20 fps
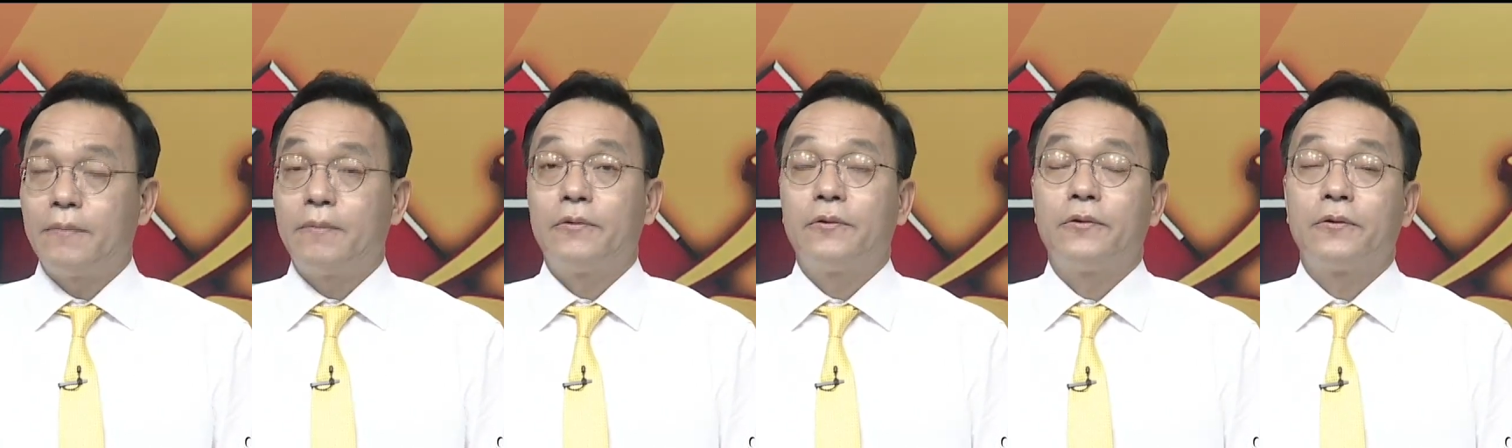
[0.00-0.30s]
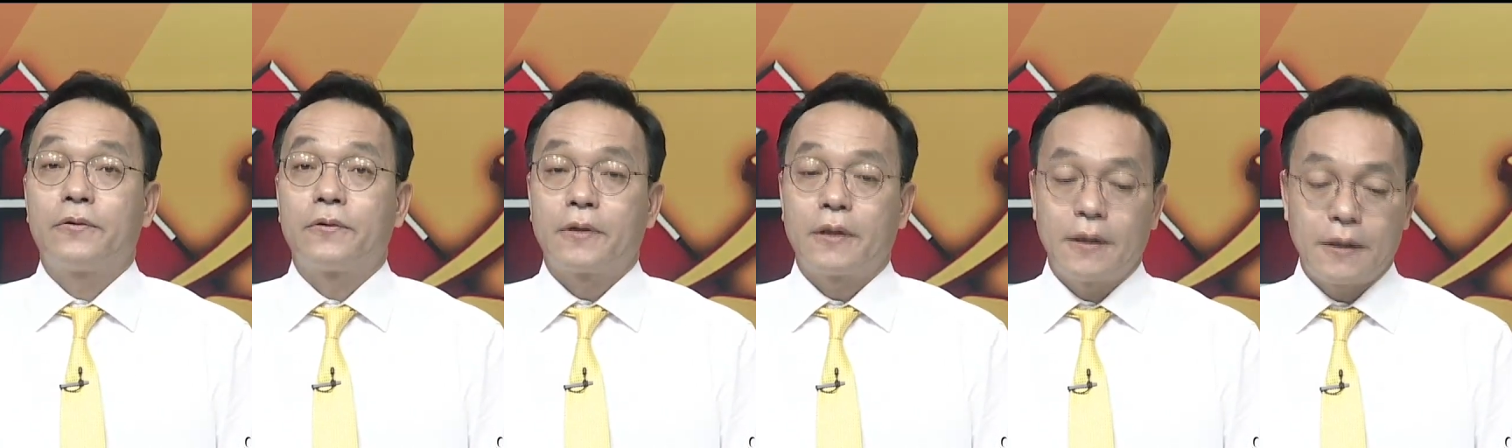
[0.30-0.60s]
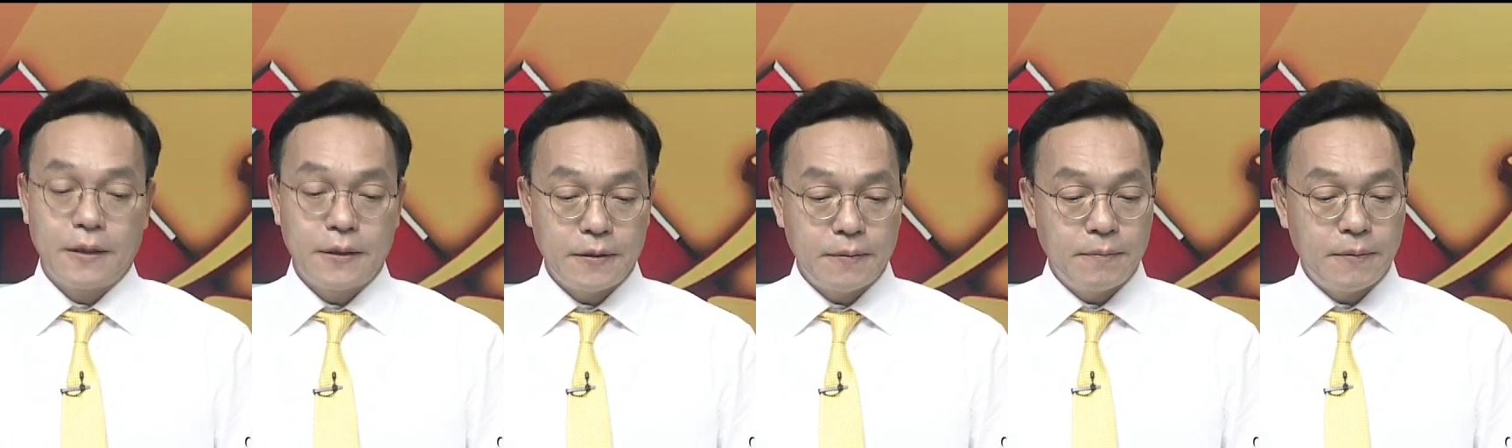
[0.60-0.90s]
보도록
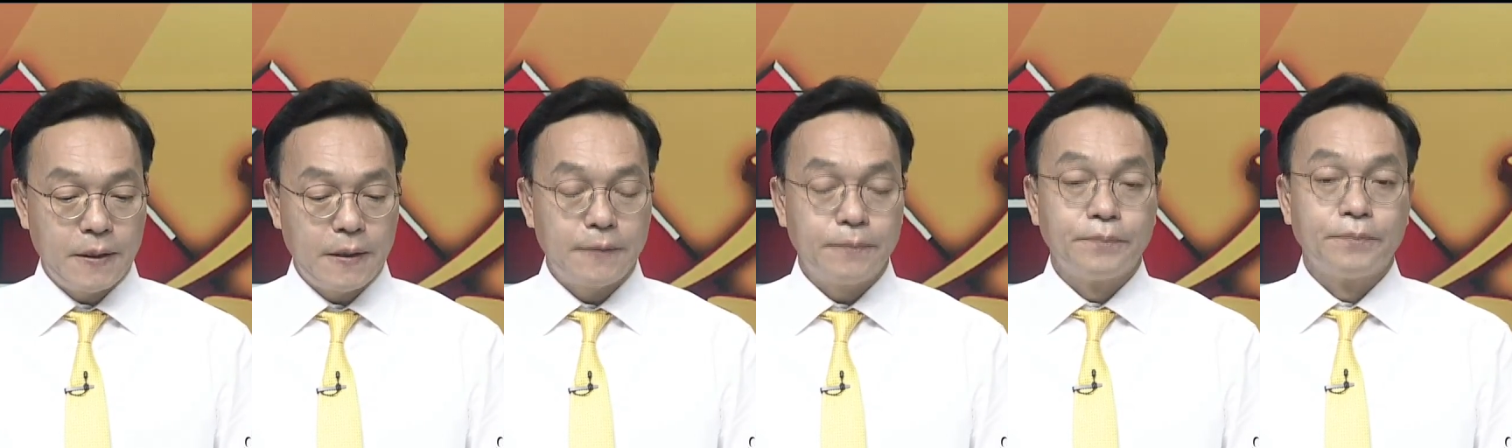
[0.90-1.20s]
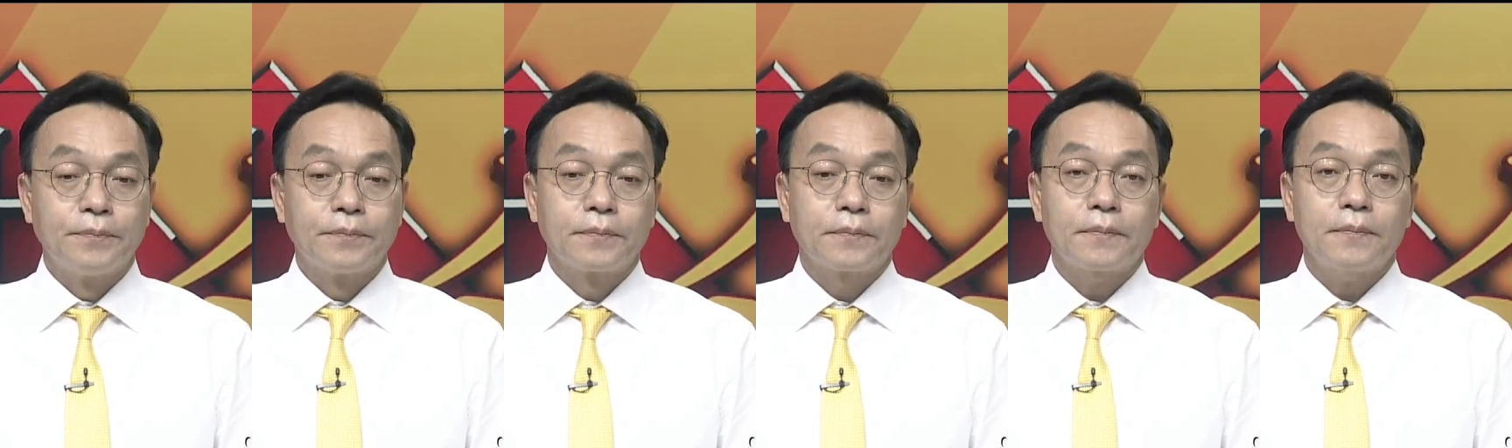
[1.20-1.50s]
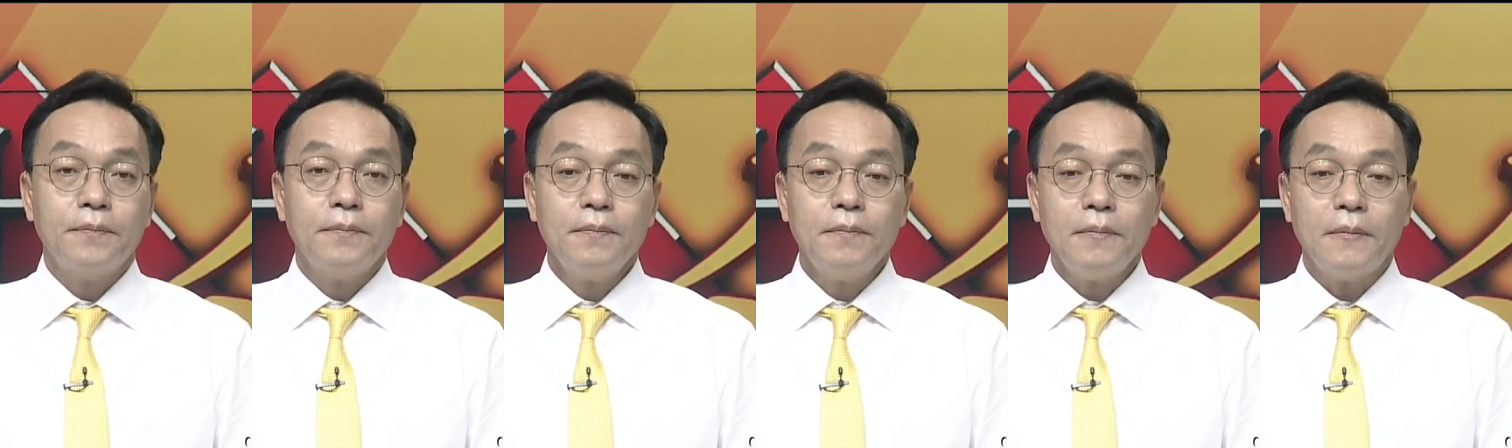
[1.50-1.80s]
하겠습니다.
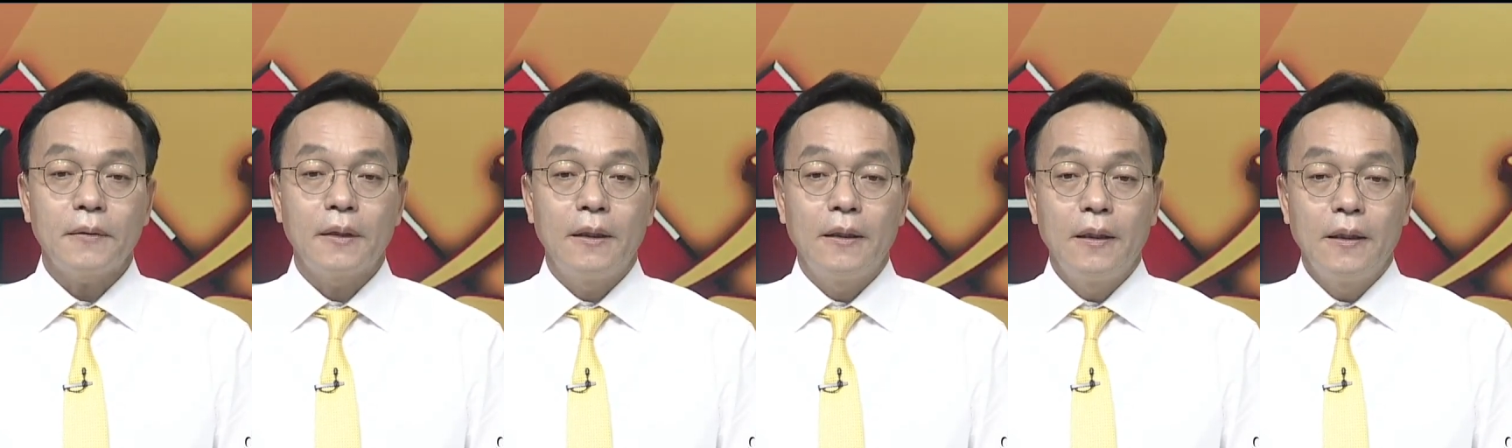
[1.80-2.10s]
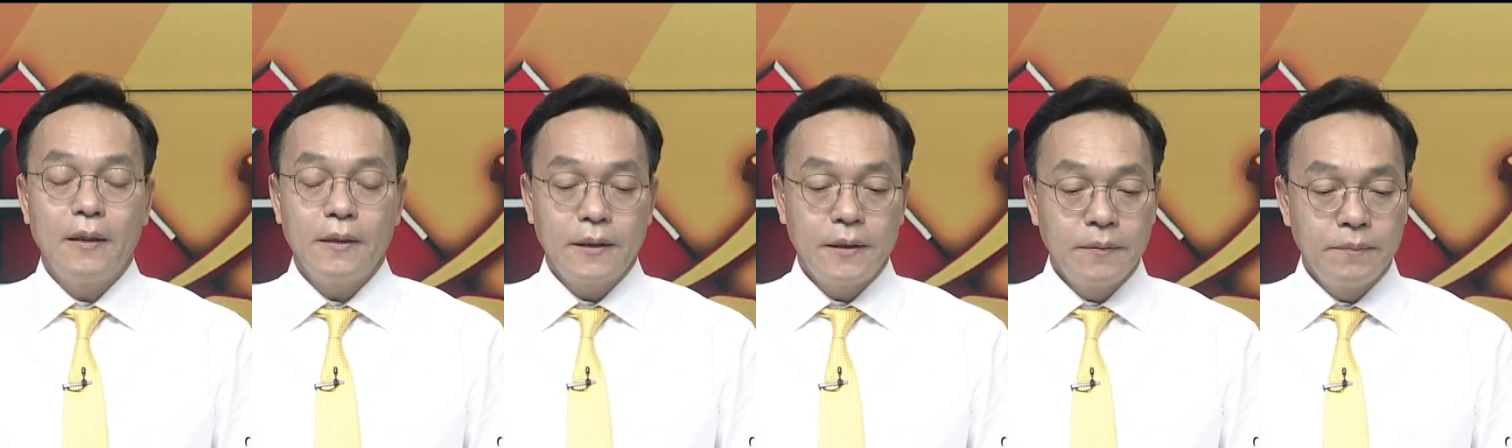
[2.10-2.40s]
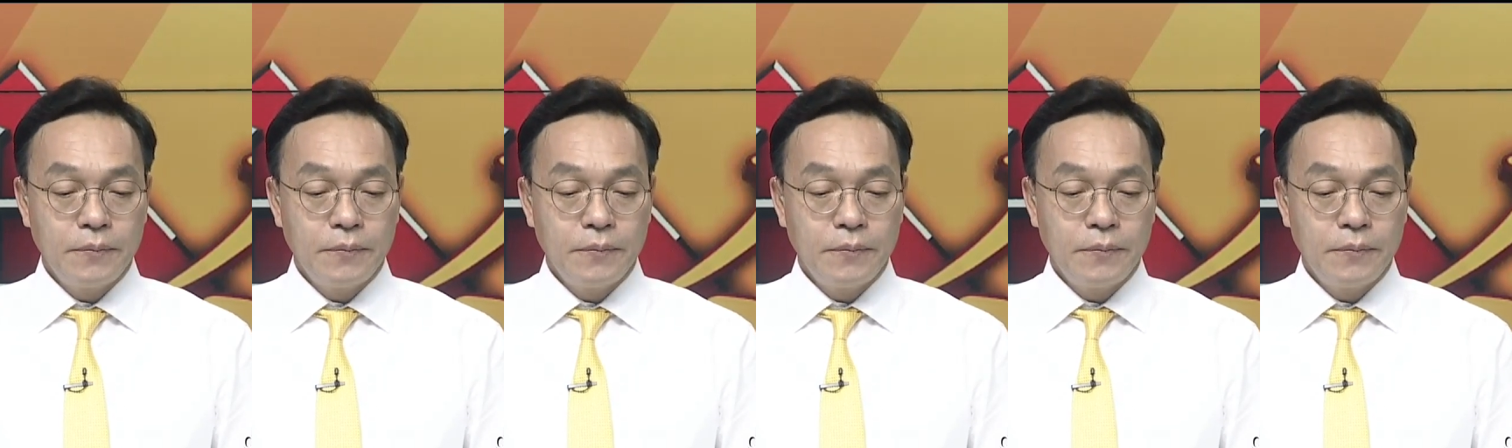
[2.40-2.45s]
지금